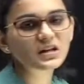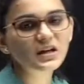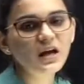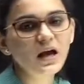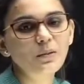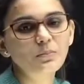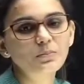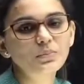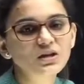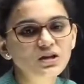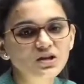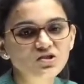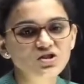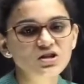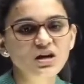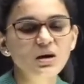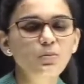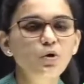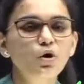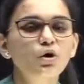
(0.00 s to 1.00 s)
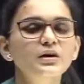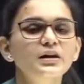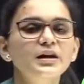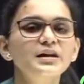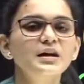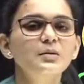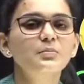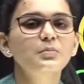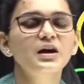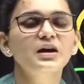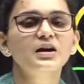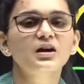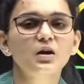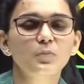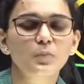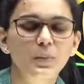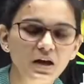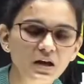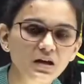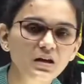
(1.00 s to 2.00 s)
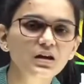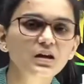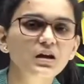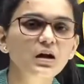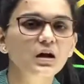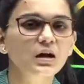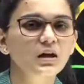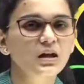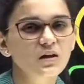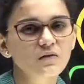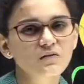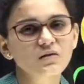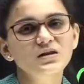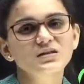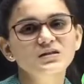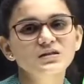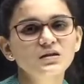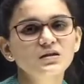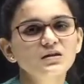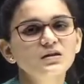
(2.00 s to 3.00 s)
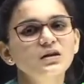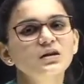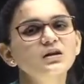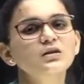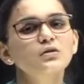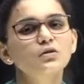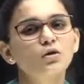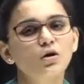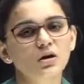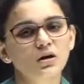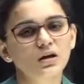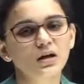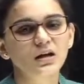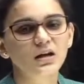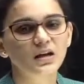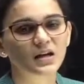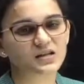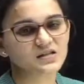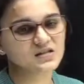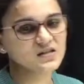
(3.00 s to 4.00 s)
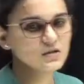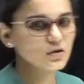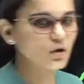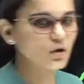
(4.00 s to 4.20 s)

तक एप्लीकेशन आप ऑनलाइन अप्लाई कर पाएंगे केवीएस संगठन डॉट एन आई सी